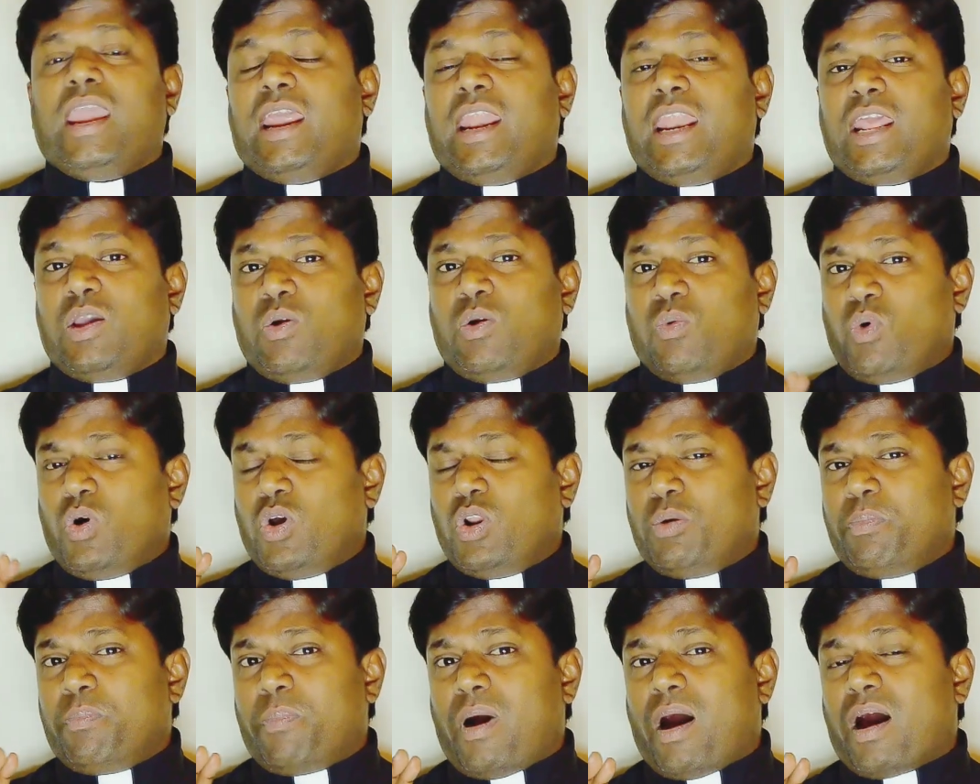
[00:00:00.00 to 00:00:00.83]
இன்னைக்கு
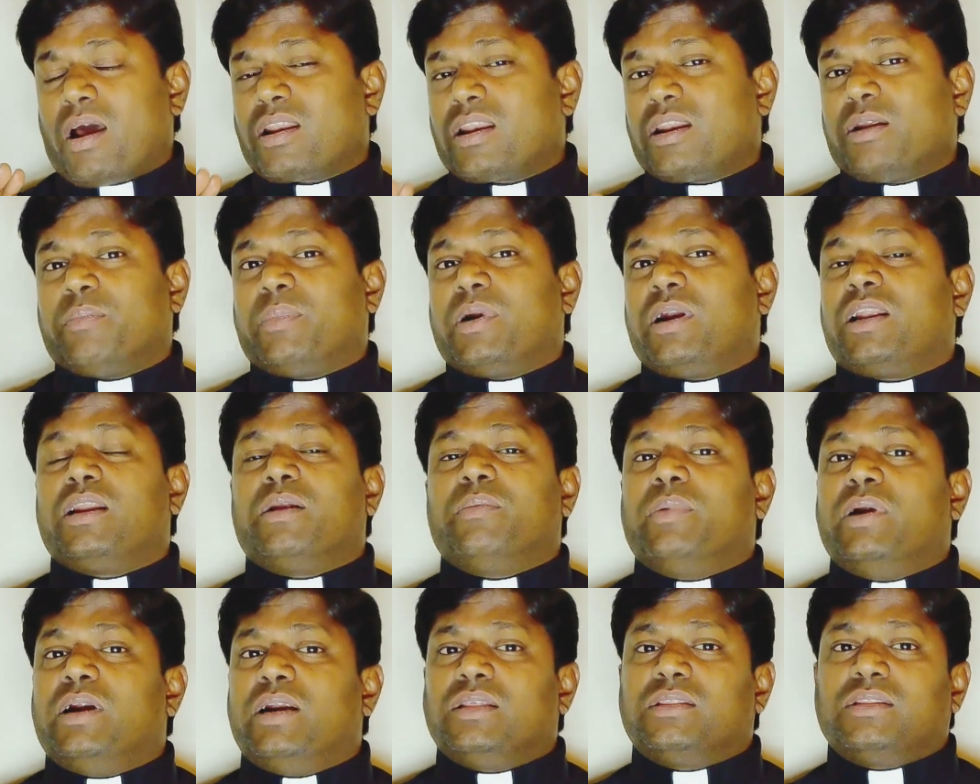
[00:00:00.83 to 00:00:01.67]
ஒரு பாட்டை மட்டும்
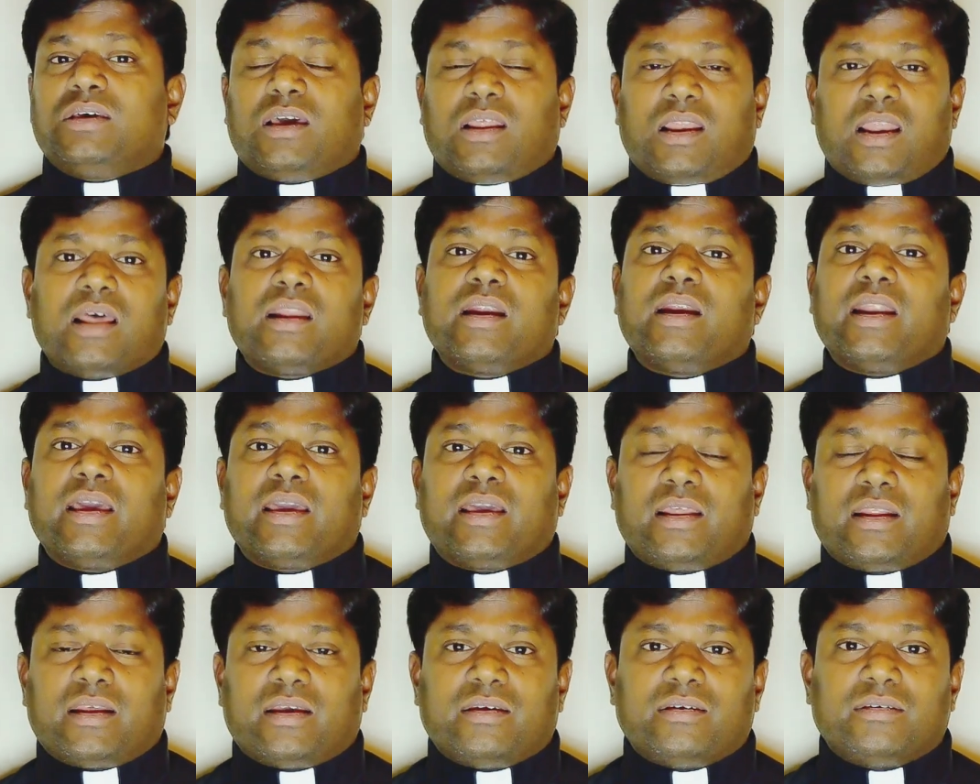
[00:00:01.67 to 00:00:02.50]
நம்ம எடுத்துக்கலாம்னு
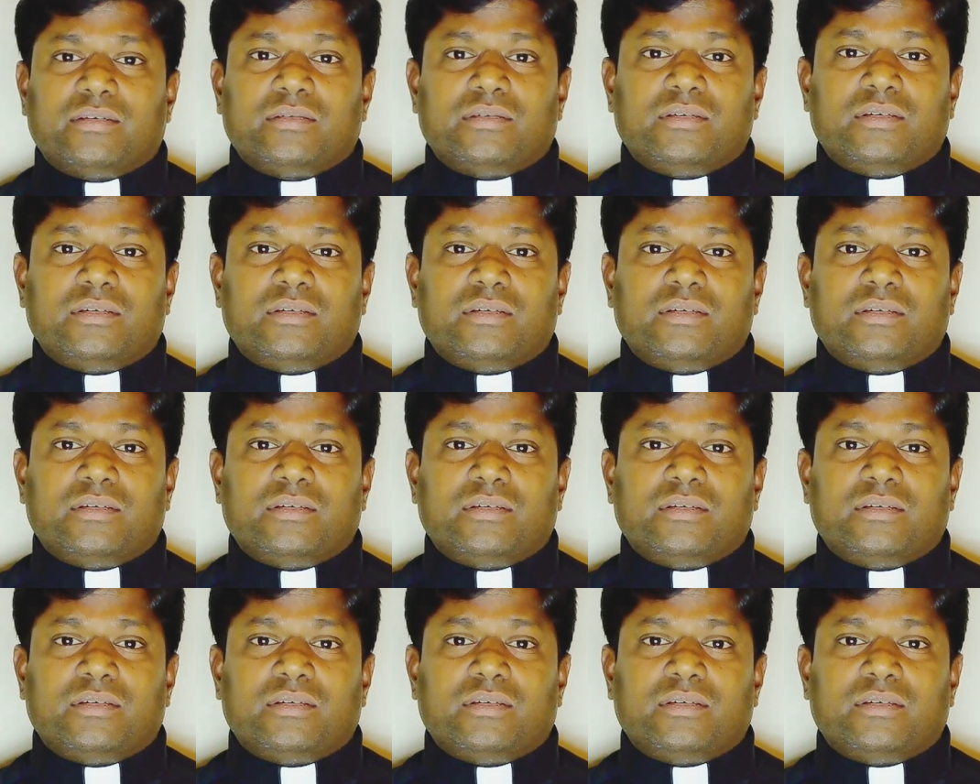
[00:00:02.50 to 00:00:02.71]
நினைக்கிறேன்